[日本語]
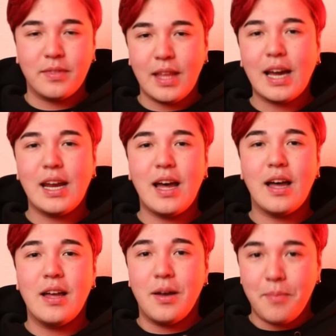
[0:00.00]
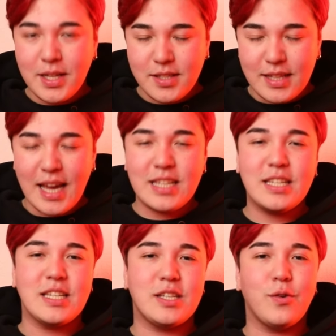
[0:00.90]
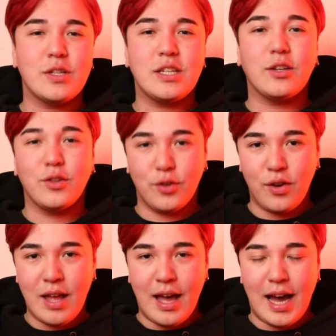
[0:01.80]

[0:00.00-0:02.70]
だからまず大事にしてほしいこと